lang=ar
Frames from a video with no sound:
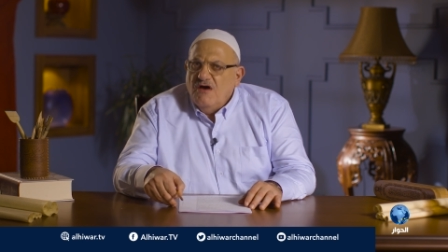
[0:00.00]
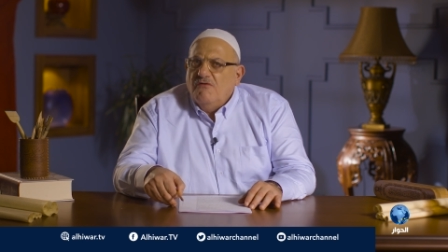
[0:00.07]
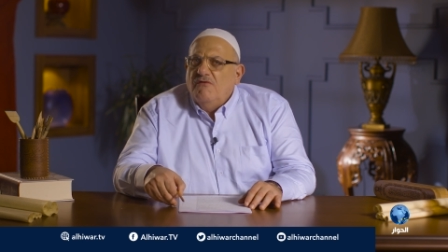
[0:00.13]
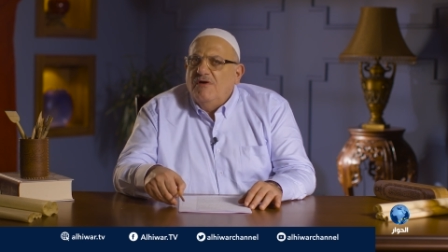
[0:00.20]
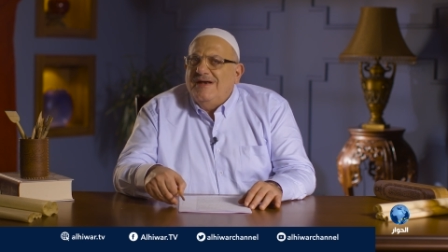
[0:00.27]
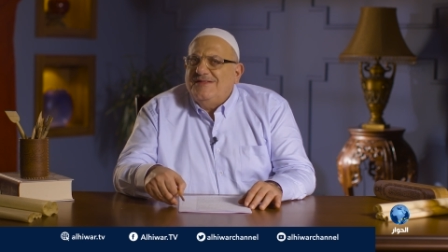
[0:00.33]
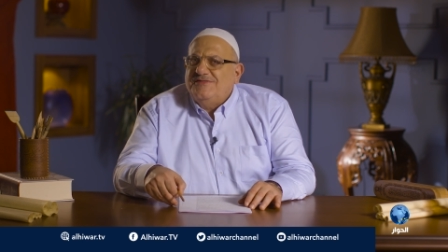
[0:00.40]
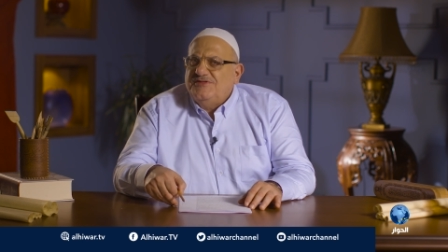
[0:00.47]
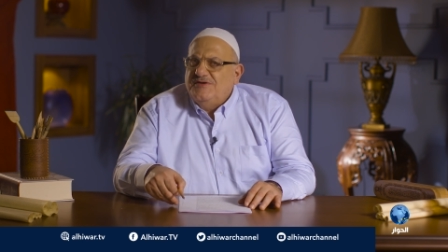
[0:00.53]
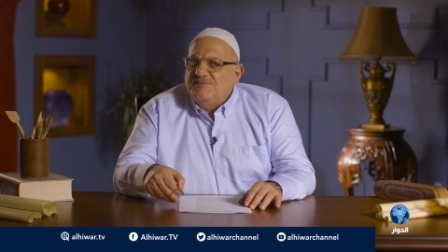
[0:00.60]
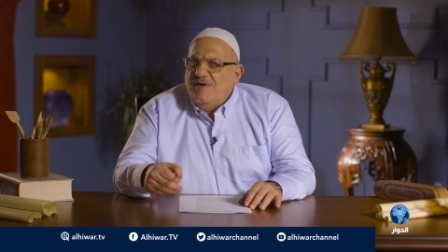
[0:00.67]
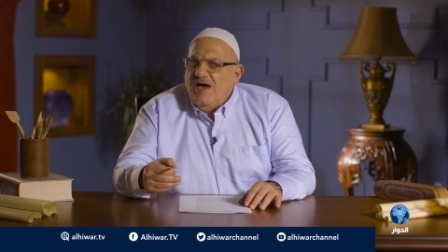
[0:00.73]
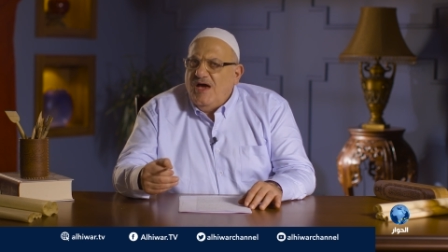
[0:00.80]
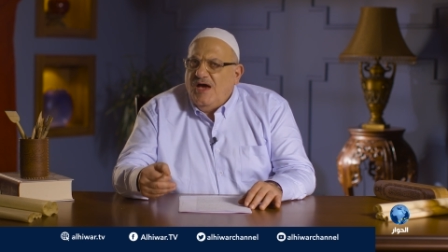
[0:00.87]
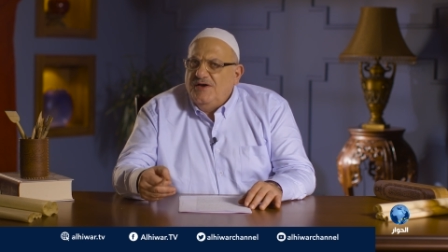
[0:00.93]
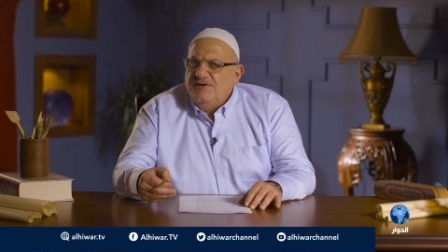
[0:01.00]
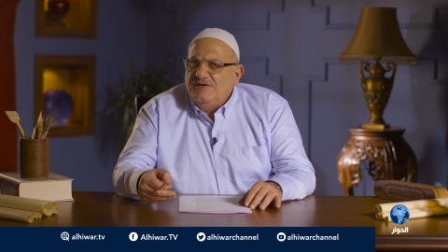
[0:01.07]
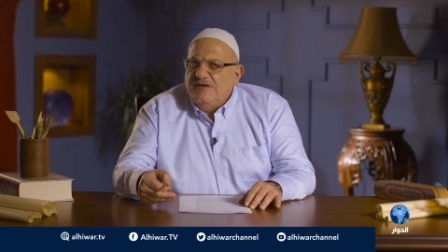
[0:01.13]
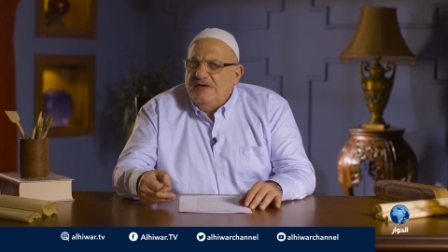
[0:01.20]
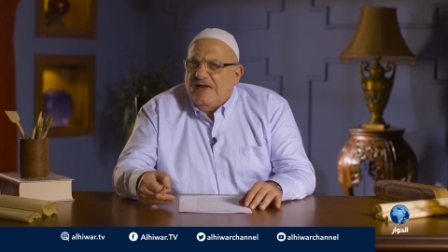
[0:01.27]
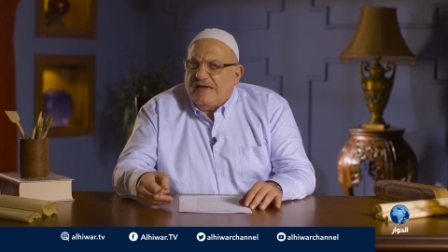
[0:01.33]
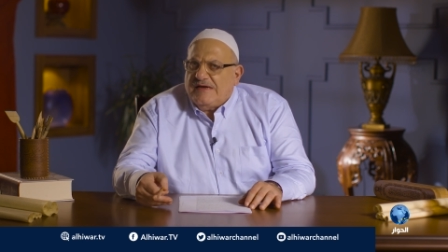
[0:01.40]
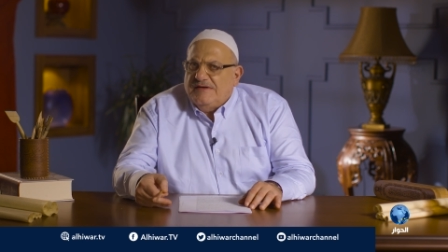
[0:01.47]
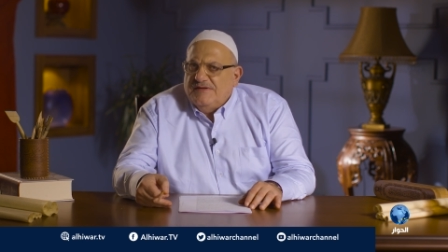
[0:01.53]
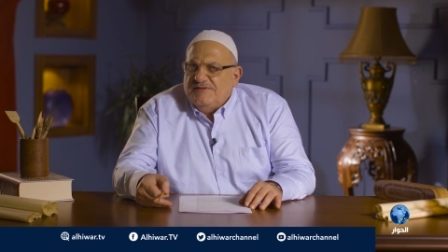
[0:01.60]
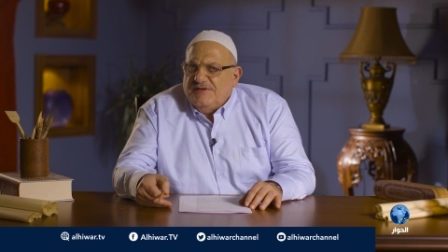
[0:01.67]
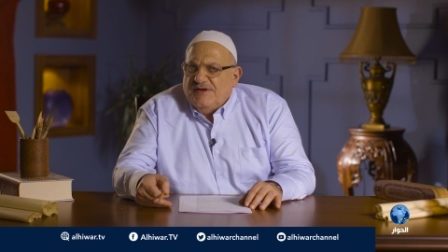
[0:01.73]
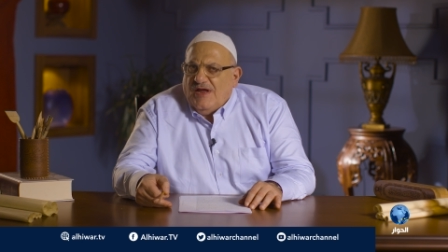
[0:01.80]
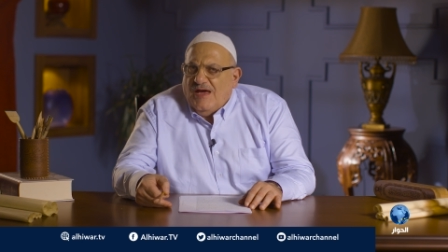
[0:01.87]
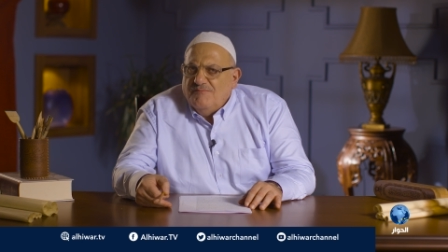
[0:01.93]
ولا اتباعا
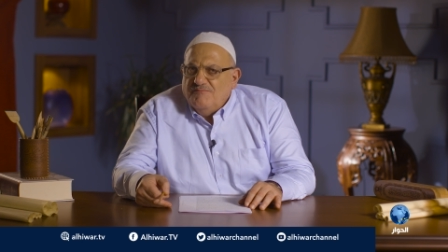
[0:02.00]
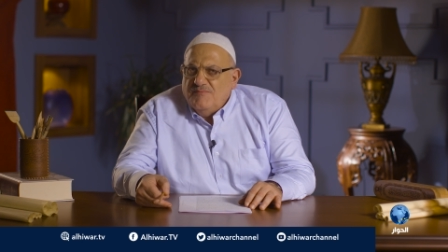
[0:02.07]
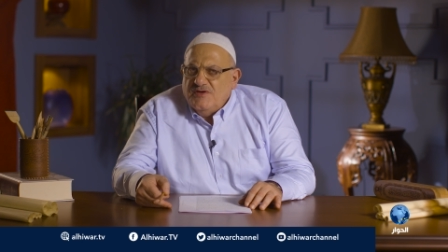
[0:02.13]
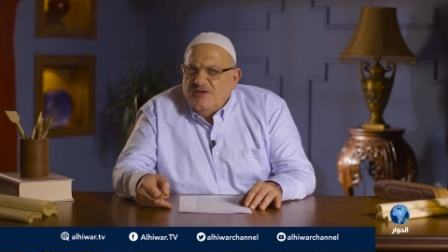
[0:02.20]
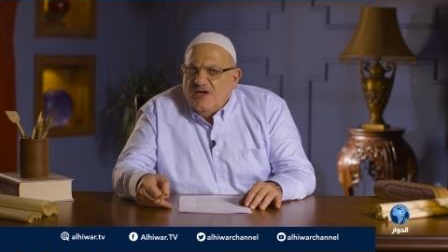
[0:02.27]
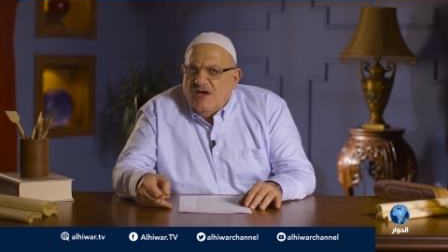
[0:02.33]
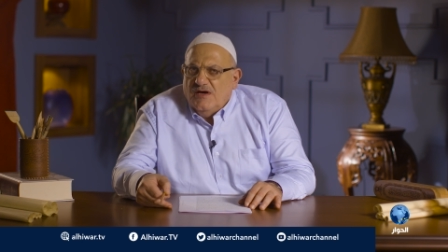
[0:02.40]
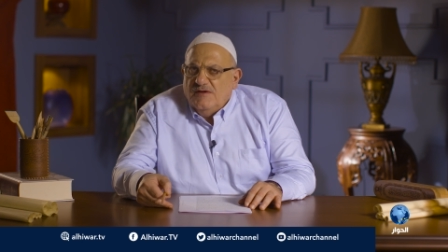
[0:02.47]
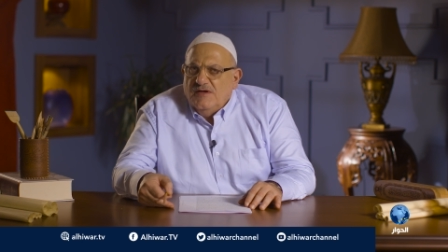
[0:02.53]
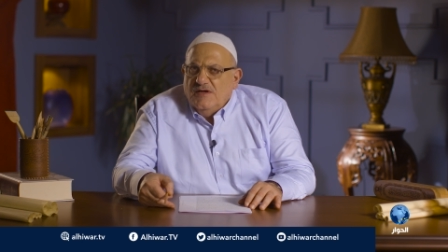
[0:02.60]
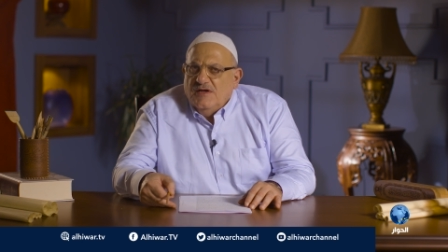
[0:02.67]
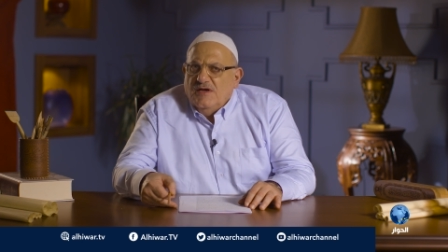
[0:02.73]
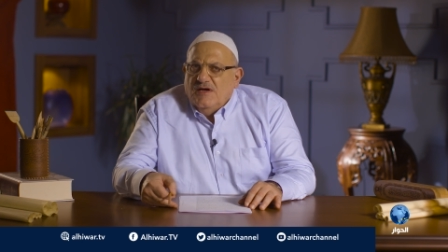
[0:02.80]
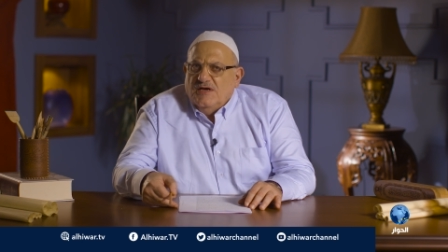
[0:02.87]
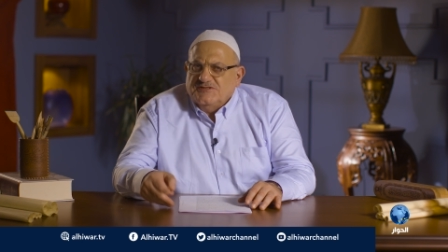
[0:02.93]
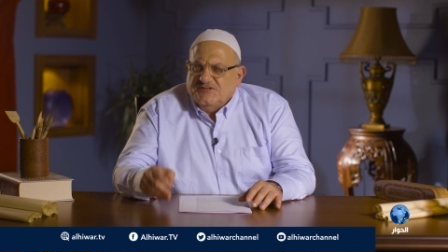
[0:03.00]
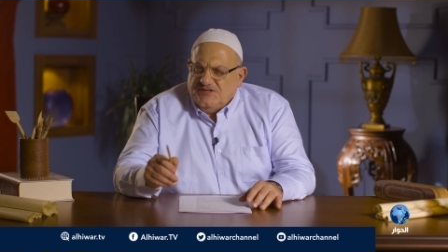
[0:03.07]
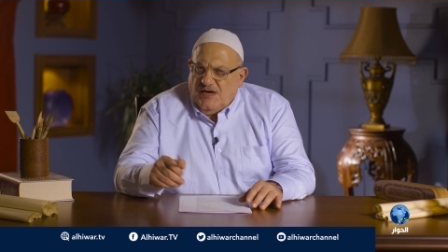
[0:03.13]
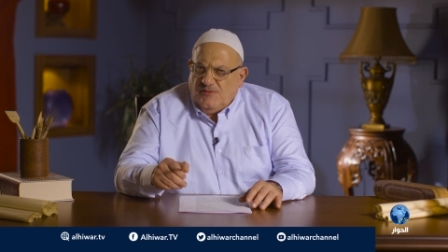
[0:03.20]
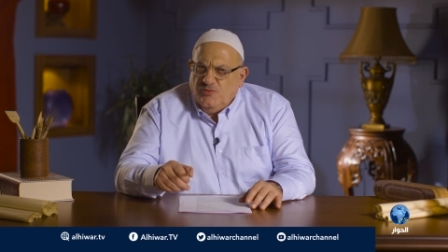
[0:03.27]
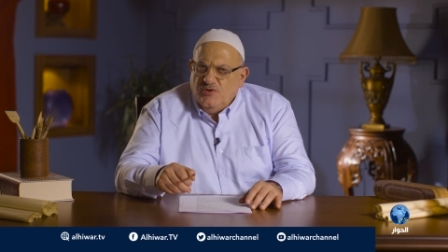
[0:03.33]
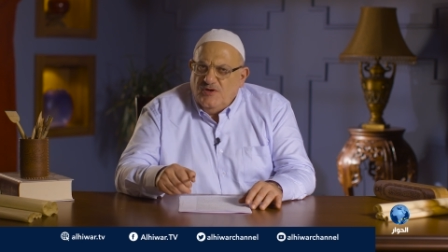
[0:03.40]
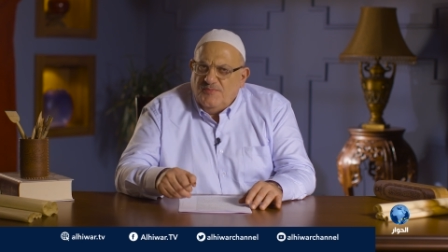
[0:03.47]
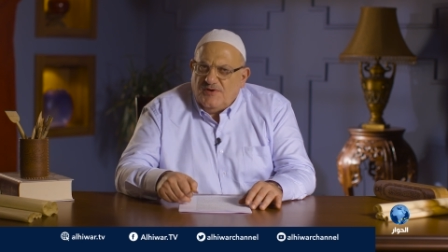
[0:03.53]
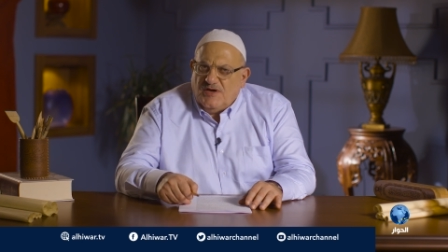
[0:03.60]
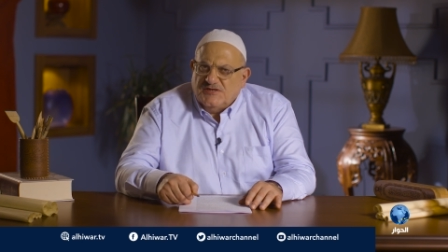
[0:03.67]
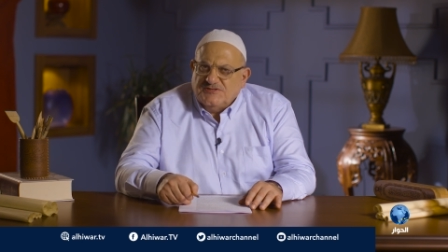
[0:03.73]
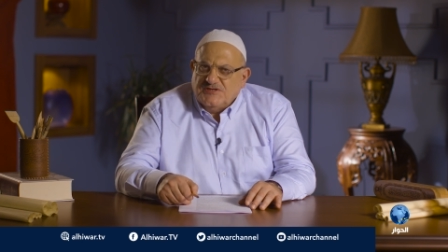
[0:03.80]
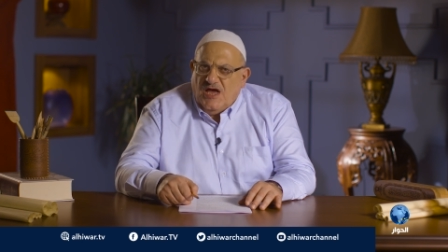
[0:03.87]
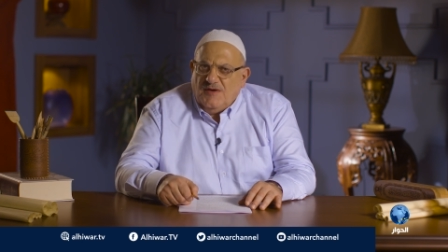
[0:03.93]
للكنة عامية الصعب
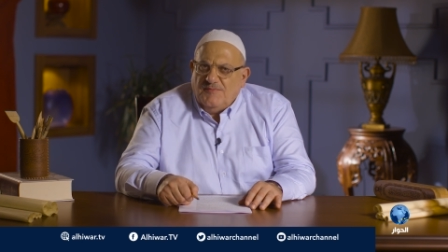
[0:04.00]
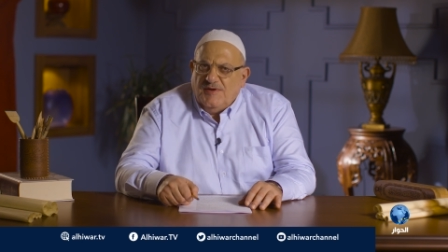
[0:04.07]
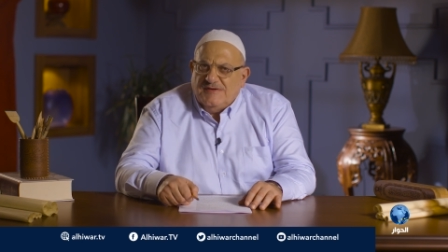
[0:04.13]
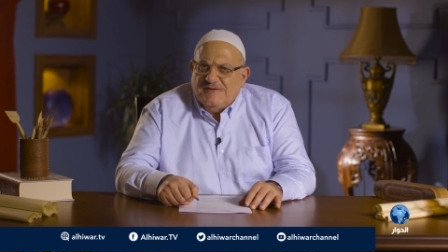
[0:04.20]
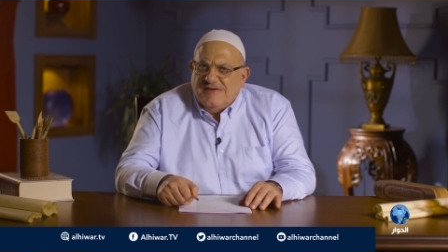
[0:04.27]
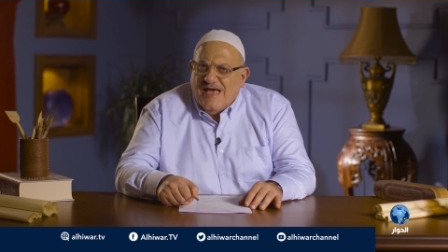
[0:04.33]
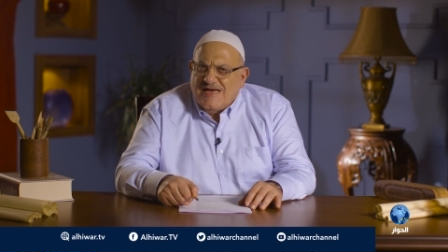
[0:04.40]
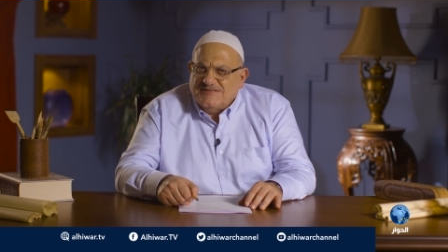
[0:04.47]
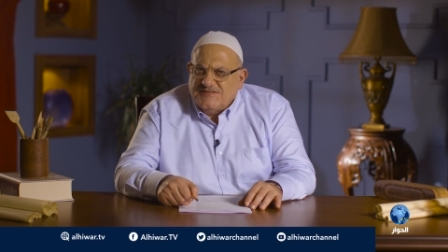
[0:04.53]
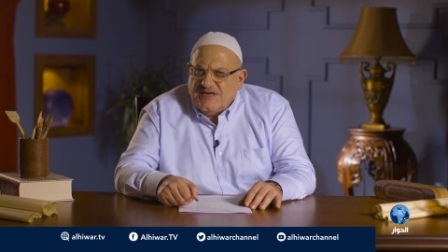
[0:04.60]
يبقى صعبا لا